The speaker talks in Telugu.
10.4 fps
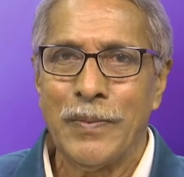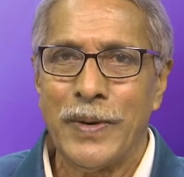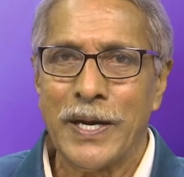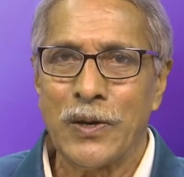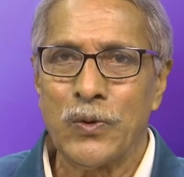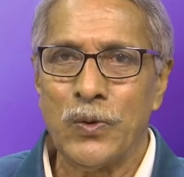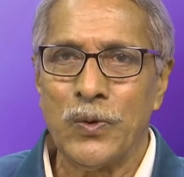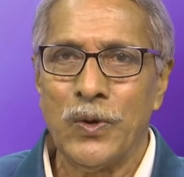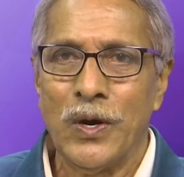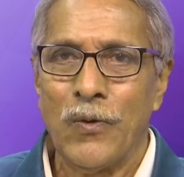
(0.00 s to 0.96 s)
మనకు
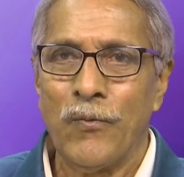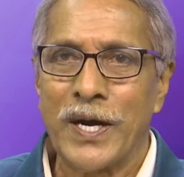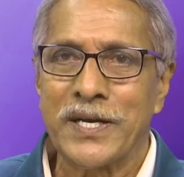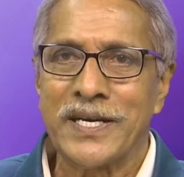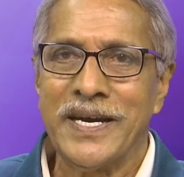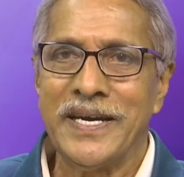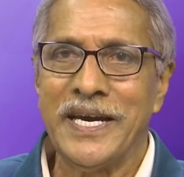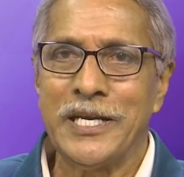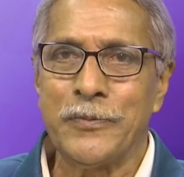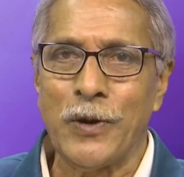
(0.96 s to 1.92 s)
వర్కింగ్
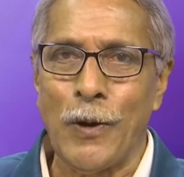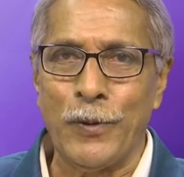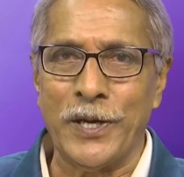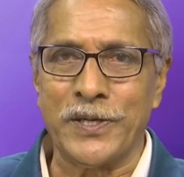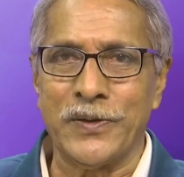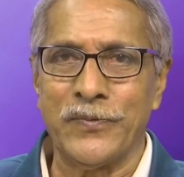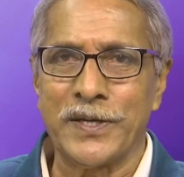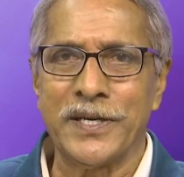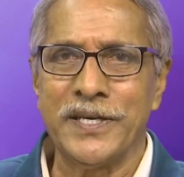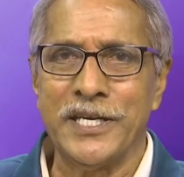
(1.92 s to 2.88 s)
ఏజ్ పాపులేషన్
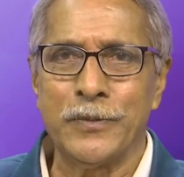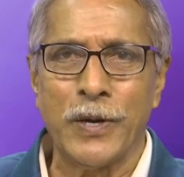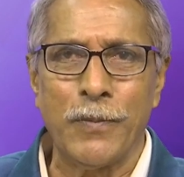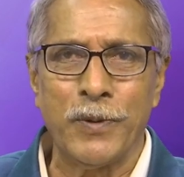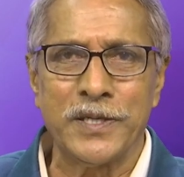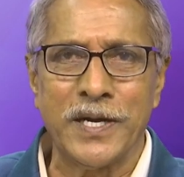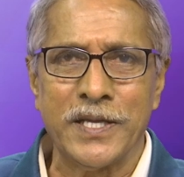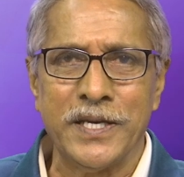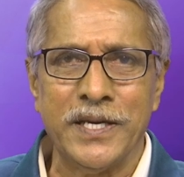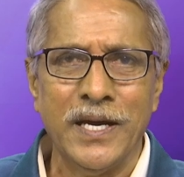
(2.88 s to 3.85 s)
వర్కింగ్ ఏజ్ పాపులేషన్
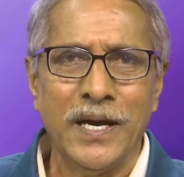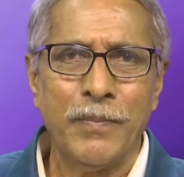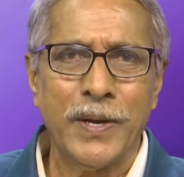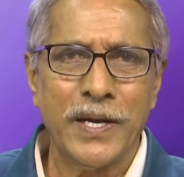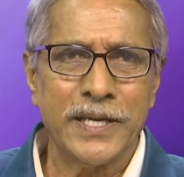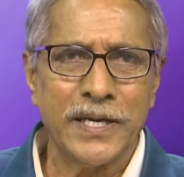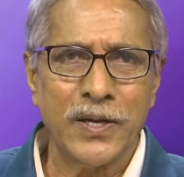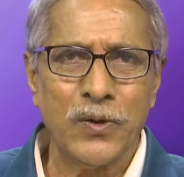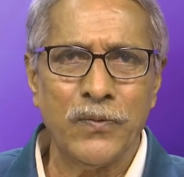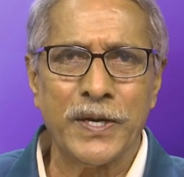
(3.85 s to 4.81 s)
అనేది మన
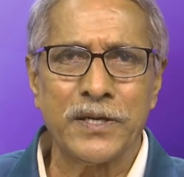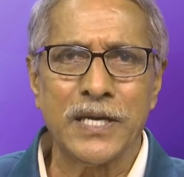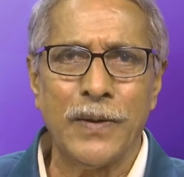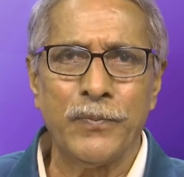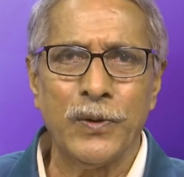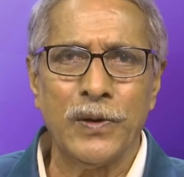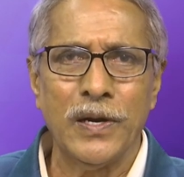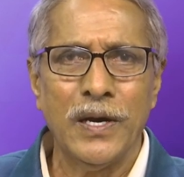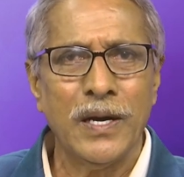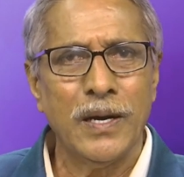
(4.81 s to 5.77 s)
దగ్గర ఫర్ ఎగ్జాంపుల్
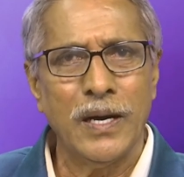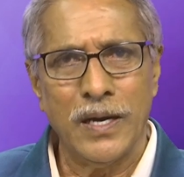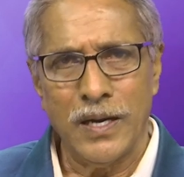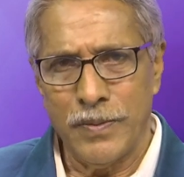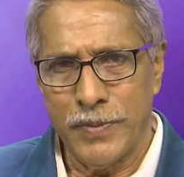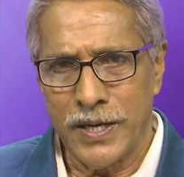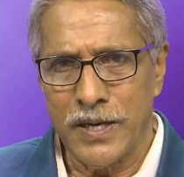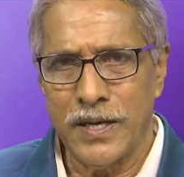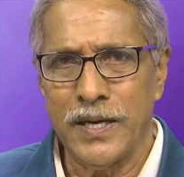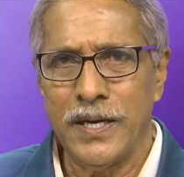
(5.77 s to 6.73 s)
మన
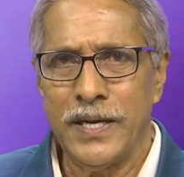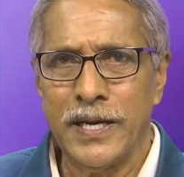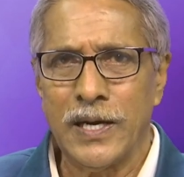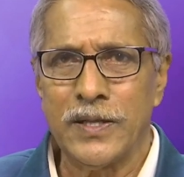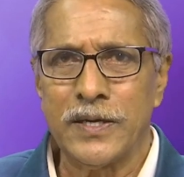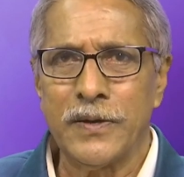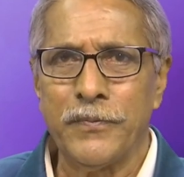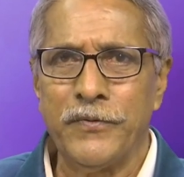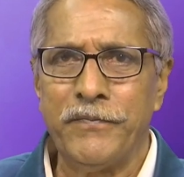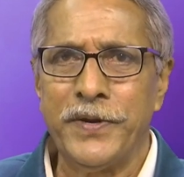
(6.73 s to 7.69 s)
ఇండియాలో ఏంటంటే
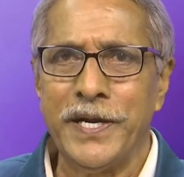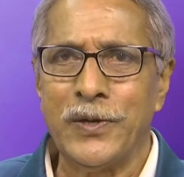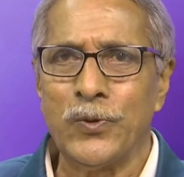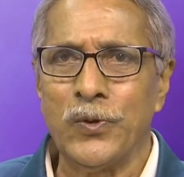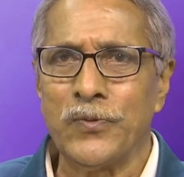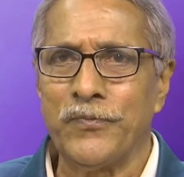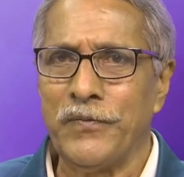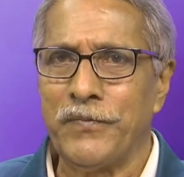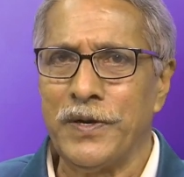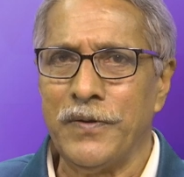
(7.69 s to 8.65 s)
ఫిఫ్టీన్ టు
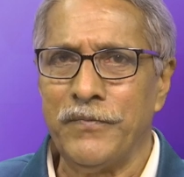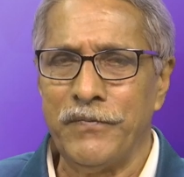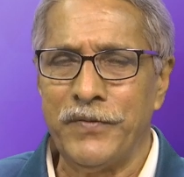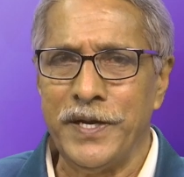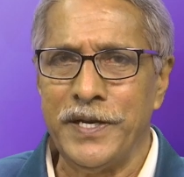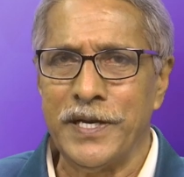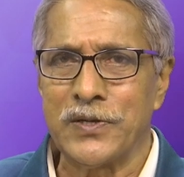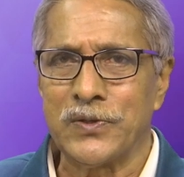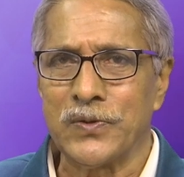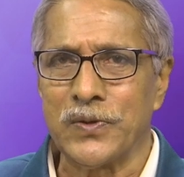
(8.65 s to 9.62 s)
ఫిఫ్ ఫిఫ్టీన్
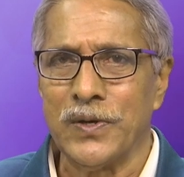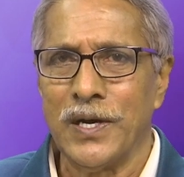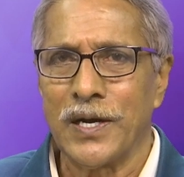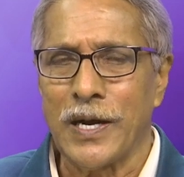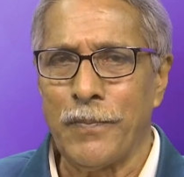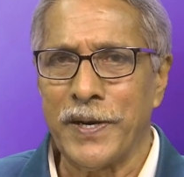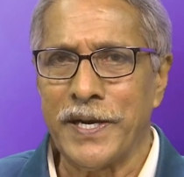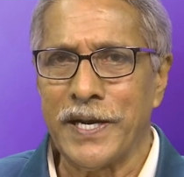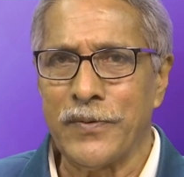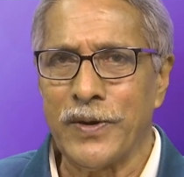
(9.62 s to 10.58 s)
ఇయర్స్
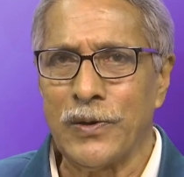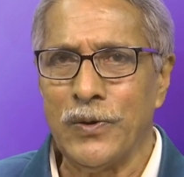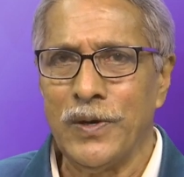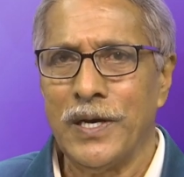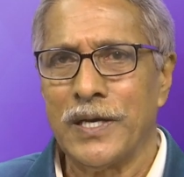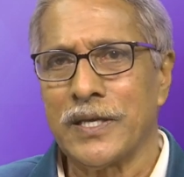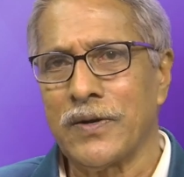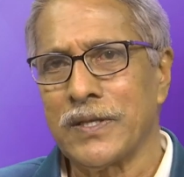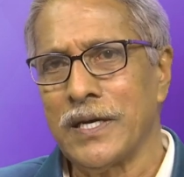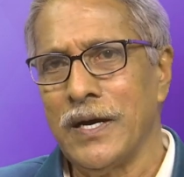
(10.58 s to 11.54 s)
కంప్లీట్ అయిన వాళ్ళు
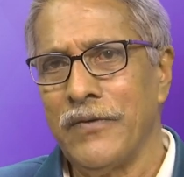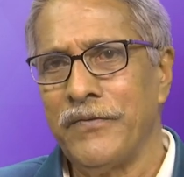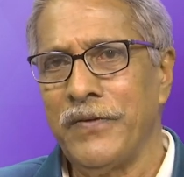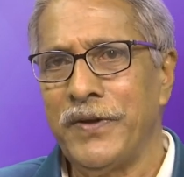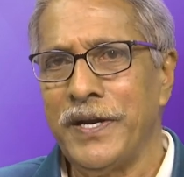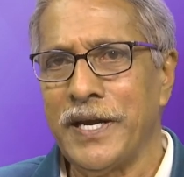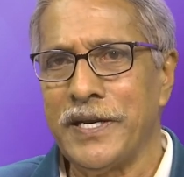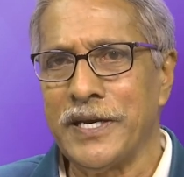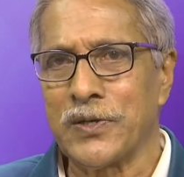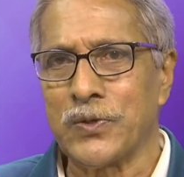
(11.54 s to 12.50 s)
తర్వాత ఫిఫ్టీ
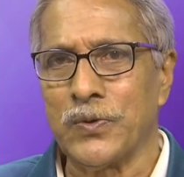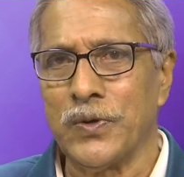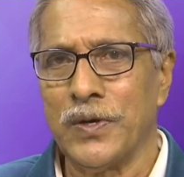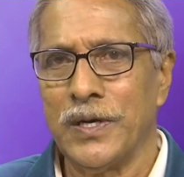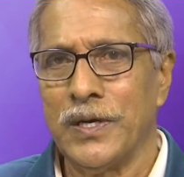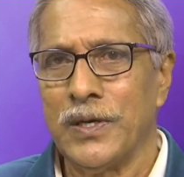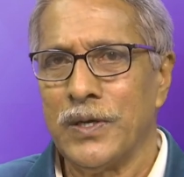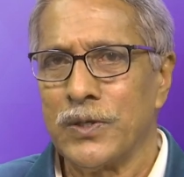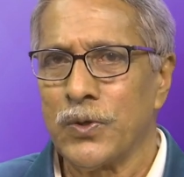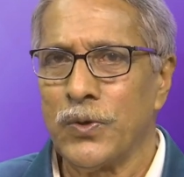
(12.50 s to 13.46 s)
నైన్ ఇయర్స్
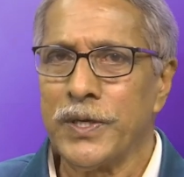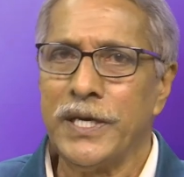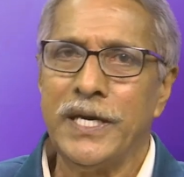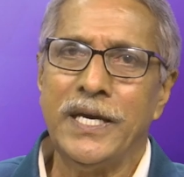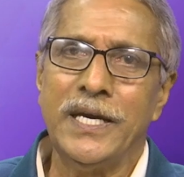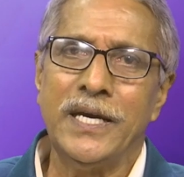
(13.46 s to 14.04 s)
సో ఈ